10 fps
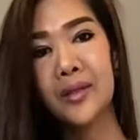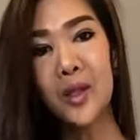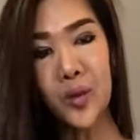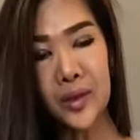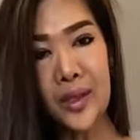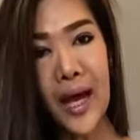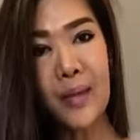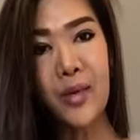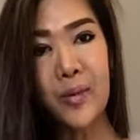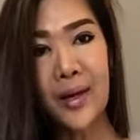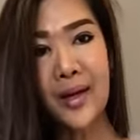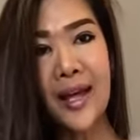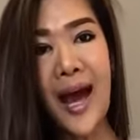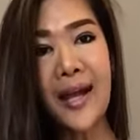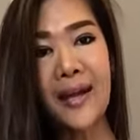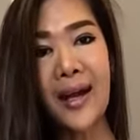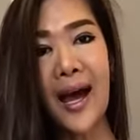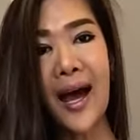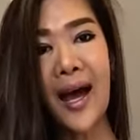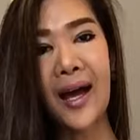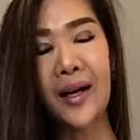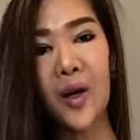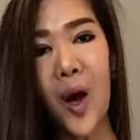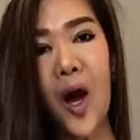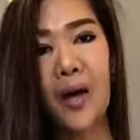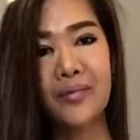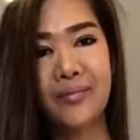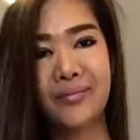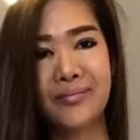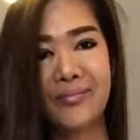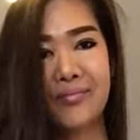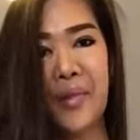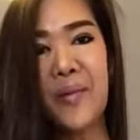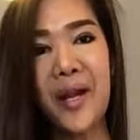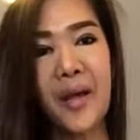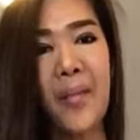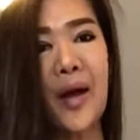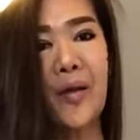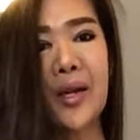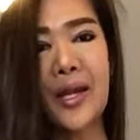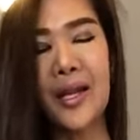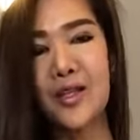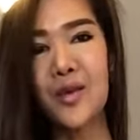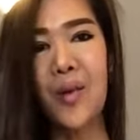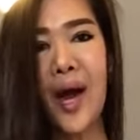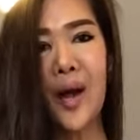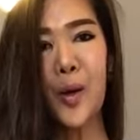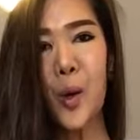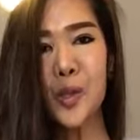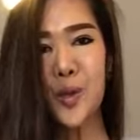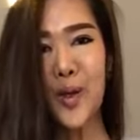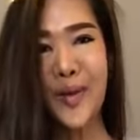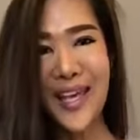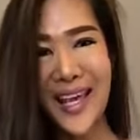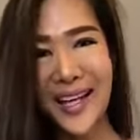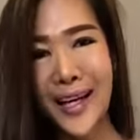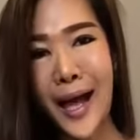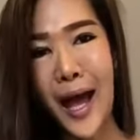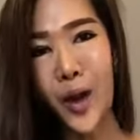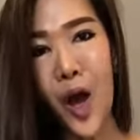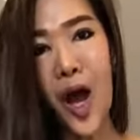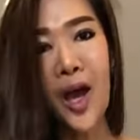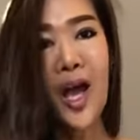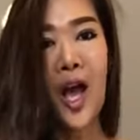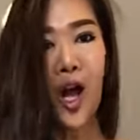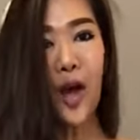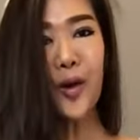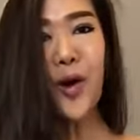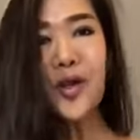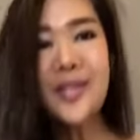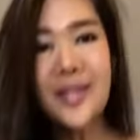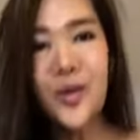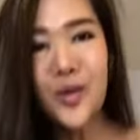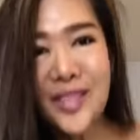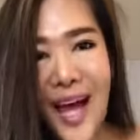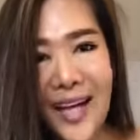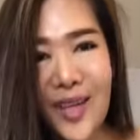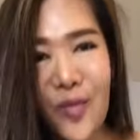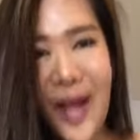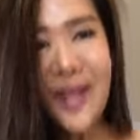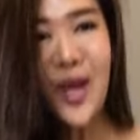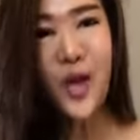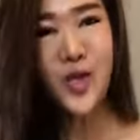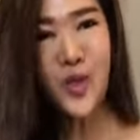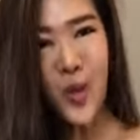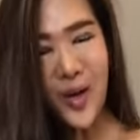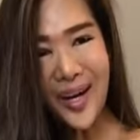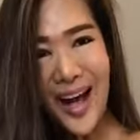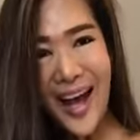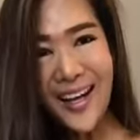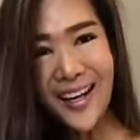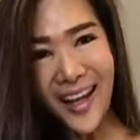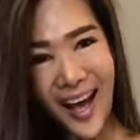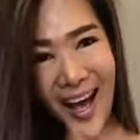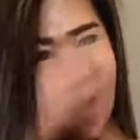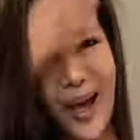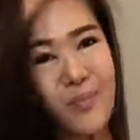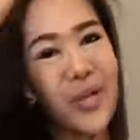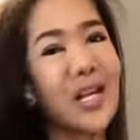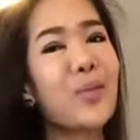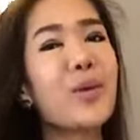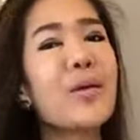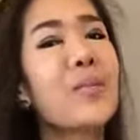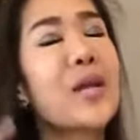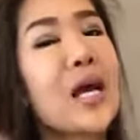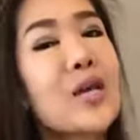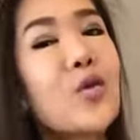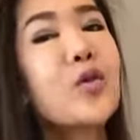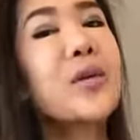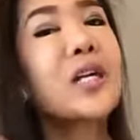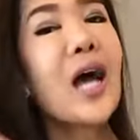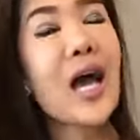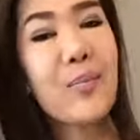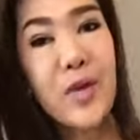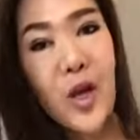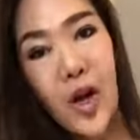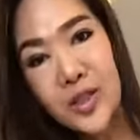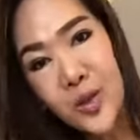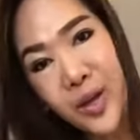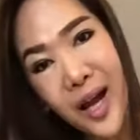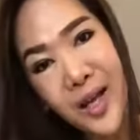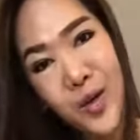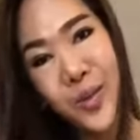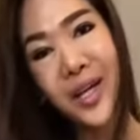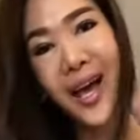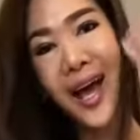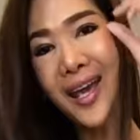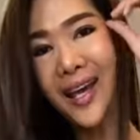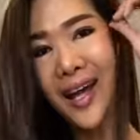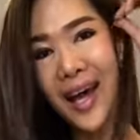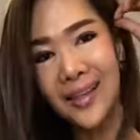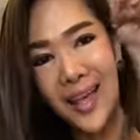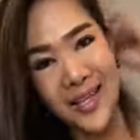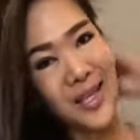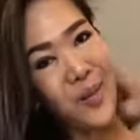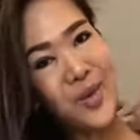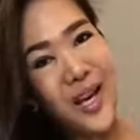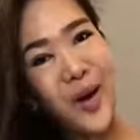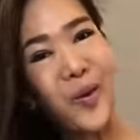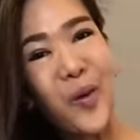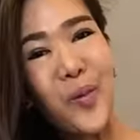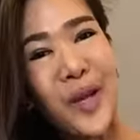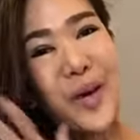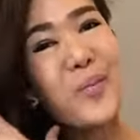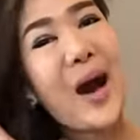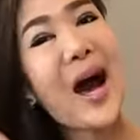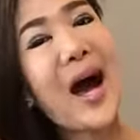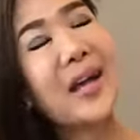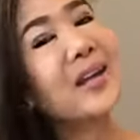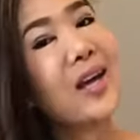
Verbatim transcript: สนุกสนานมีมารยาทนะคะ ก็ไม่มีอะไรมากกว่านี้ เดี๋ยวจะว่าโรคสวยไปอีกนะคะ ก็ขอให้ทุกคนสนุกสนานกับวันสงกรานนะคะ ปีนี้พี่พีไม่ได้อยู่เมืองไทยปีก่อนสงกรานอยู่เมืองไทยค่ะ แต่สามีเข้าโรงพยาบาล